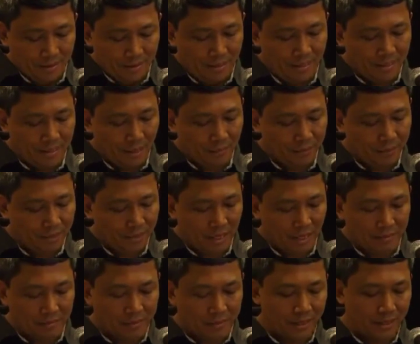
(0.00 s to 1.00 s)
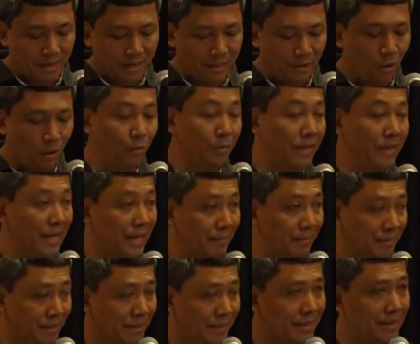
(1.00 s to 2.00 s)
Ini tafsir-tafsir ad
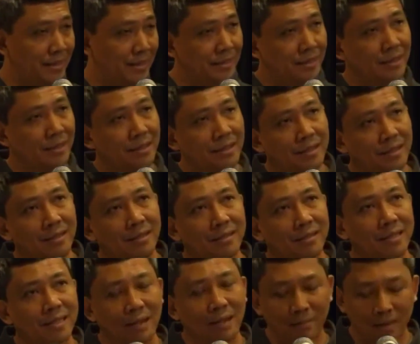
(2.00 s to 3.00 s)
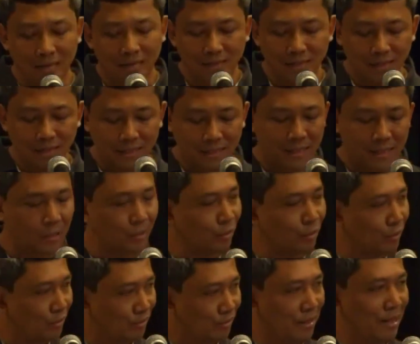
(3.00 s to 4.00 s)
hominem ya yang uh, tidak mengajak kita untuk